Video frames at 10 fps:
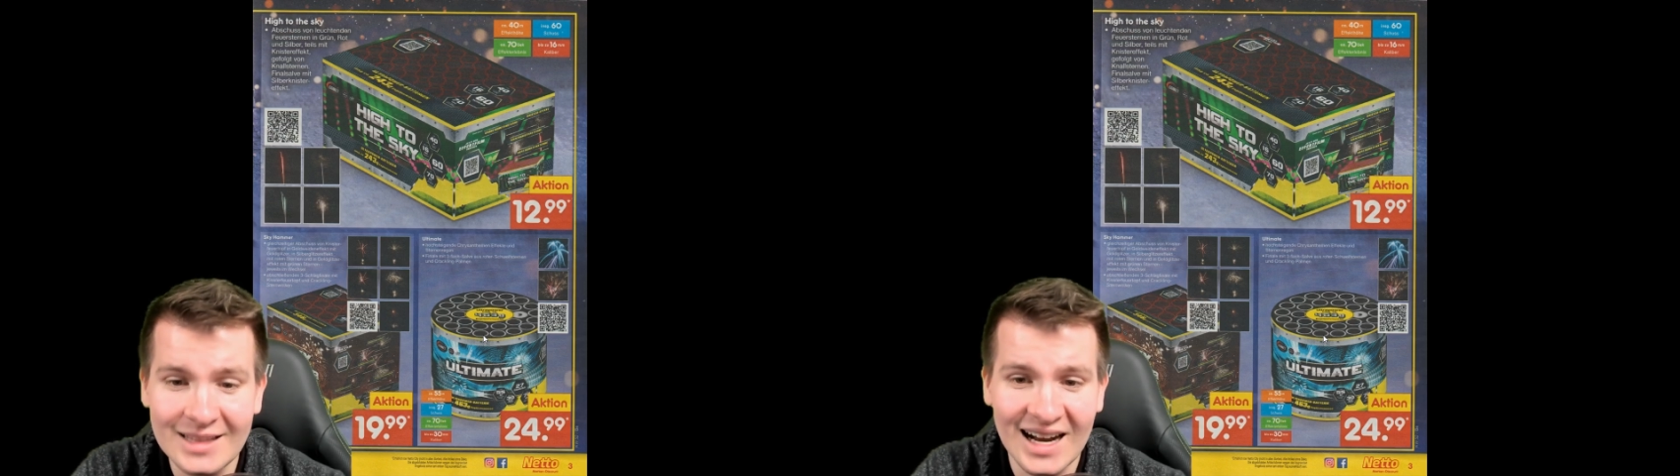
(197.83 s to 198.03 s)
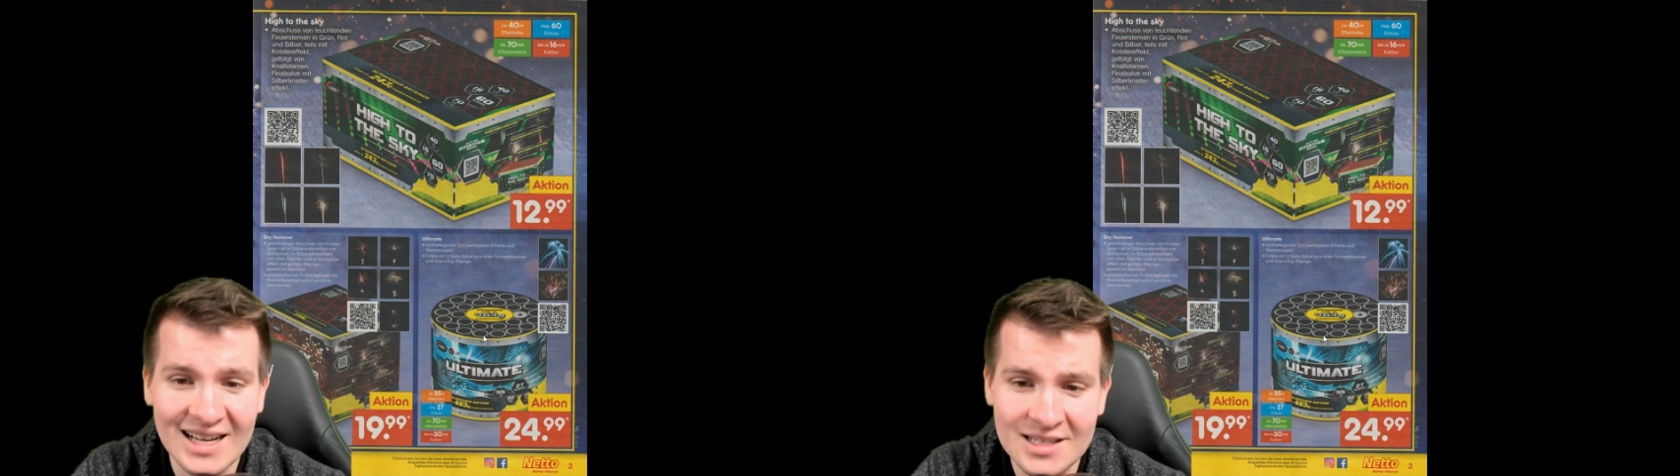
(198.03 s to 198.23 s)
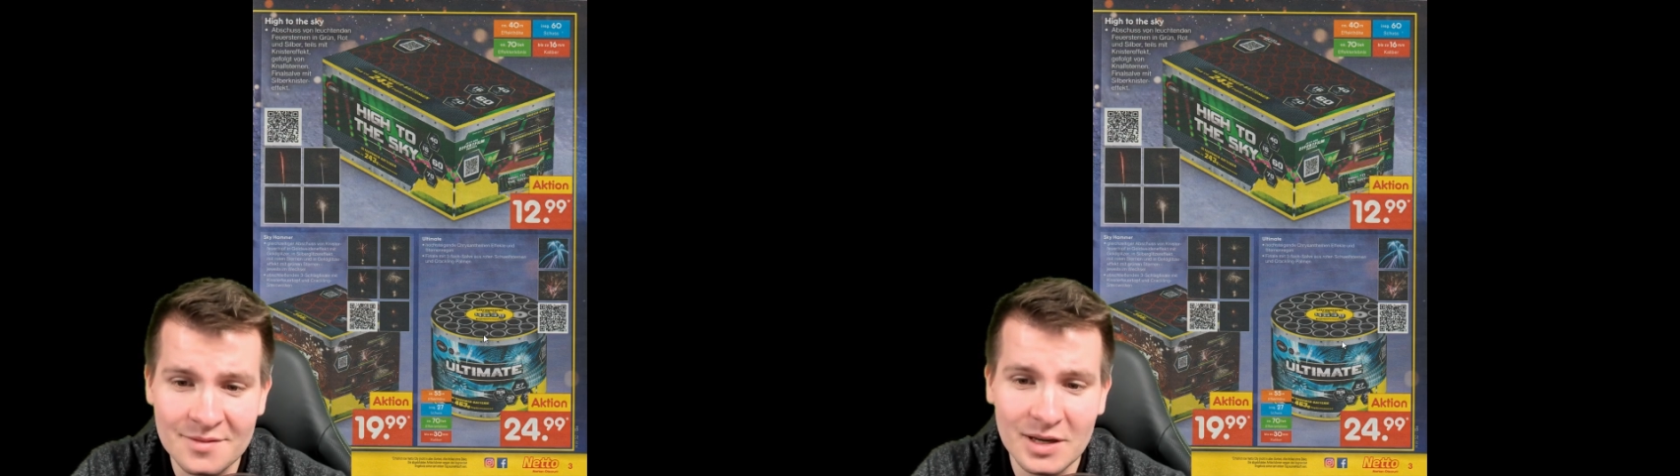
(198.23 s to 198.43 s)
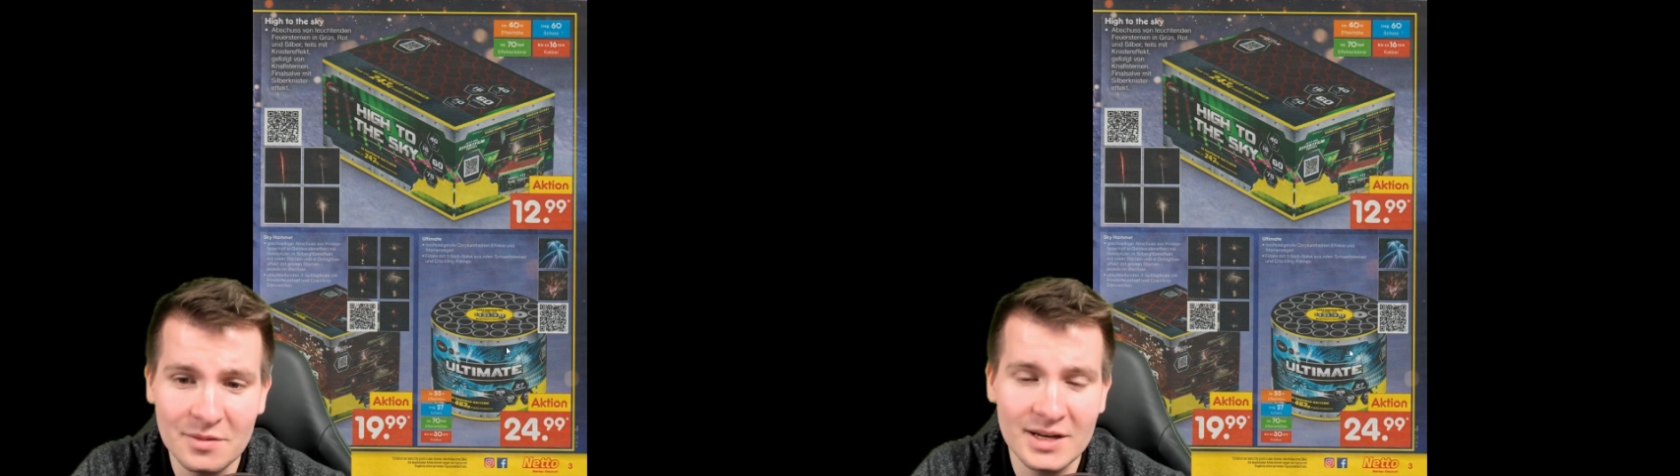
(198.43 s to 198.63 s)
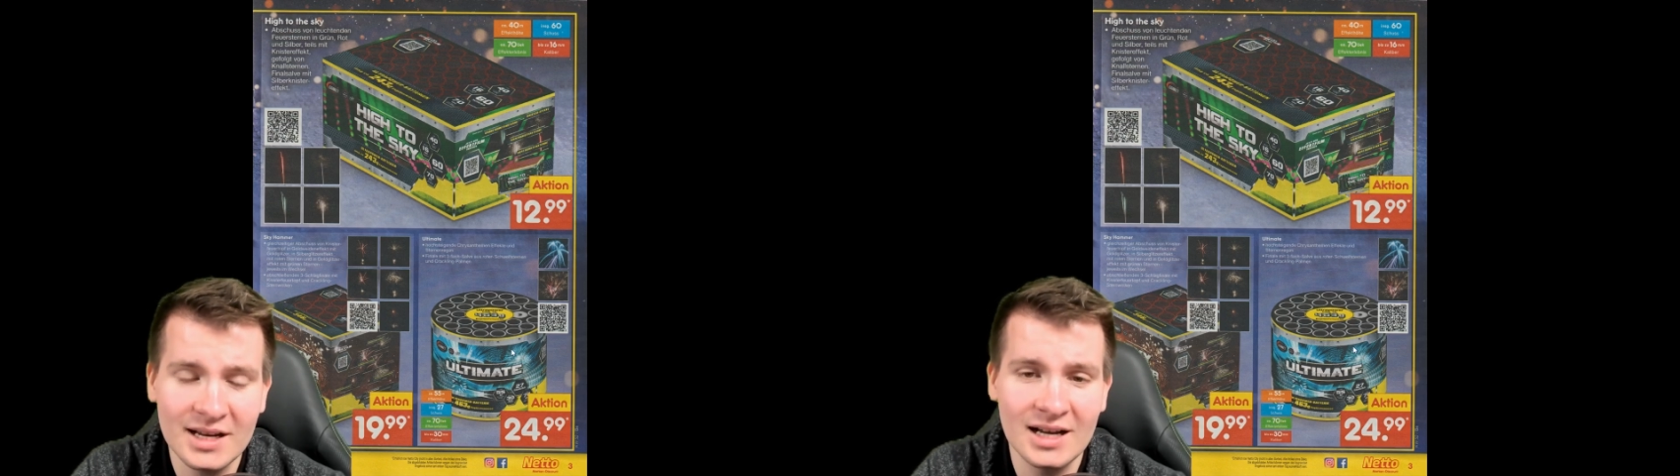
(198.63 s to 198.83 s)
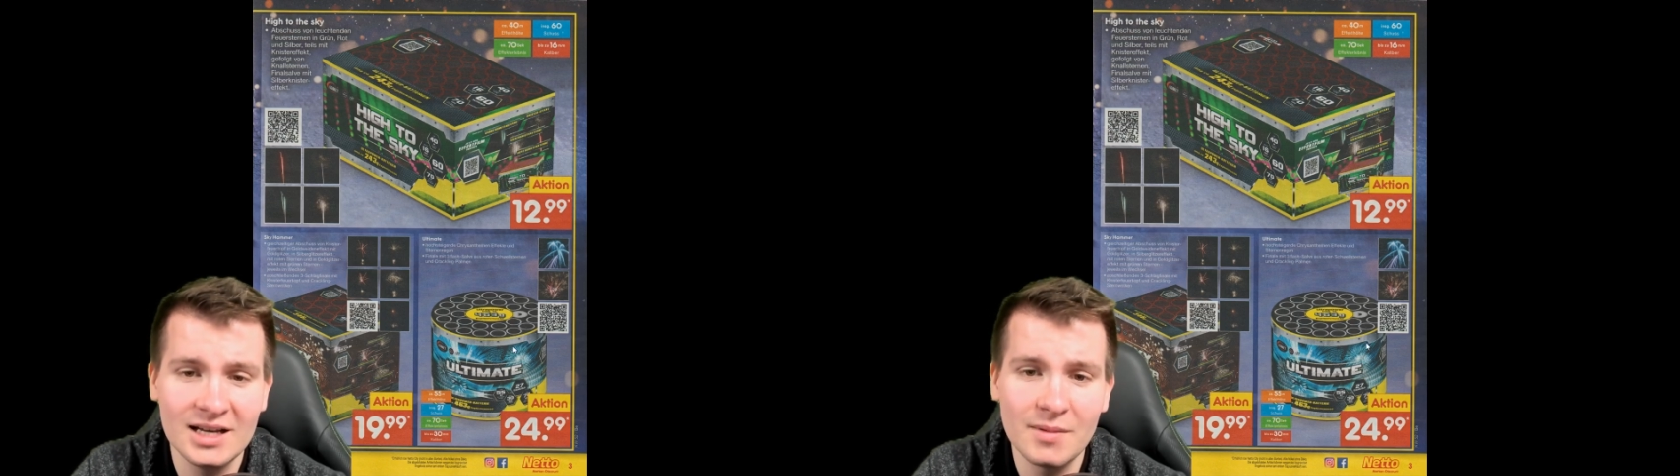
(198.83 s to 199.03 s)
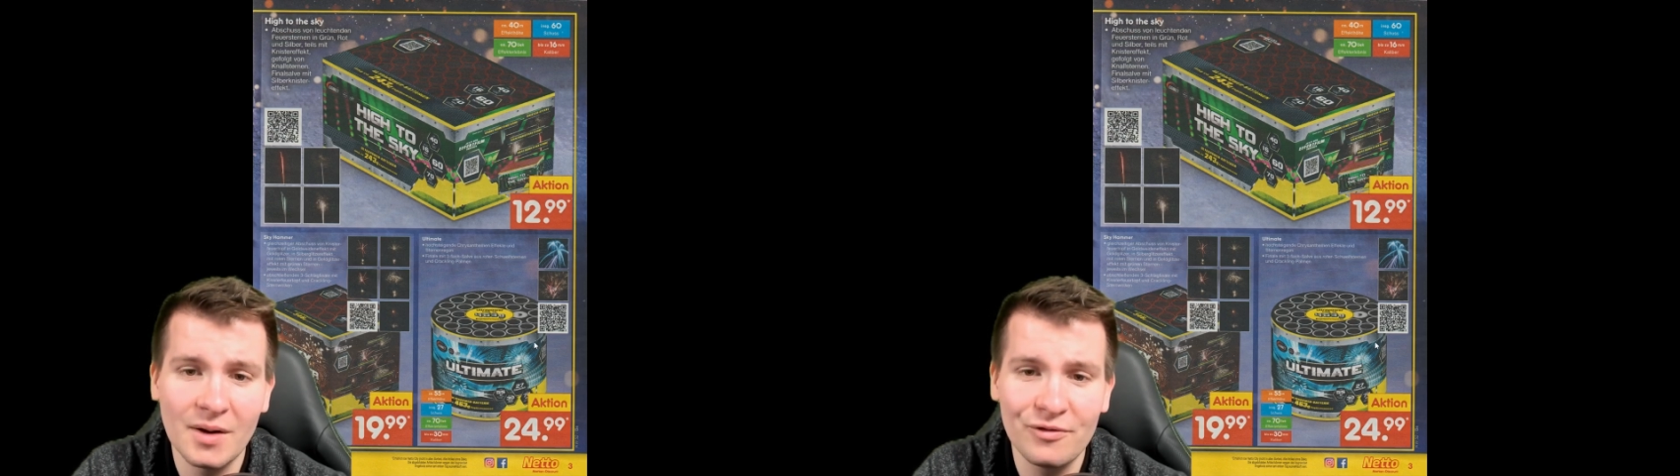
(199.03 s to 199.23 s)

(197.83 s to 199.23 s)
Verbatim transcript: 30 mm Kaliber,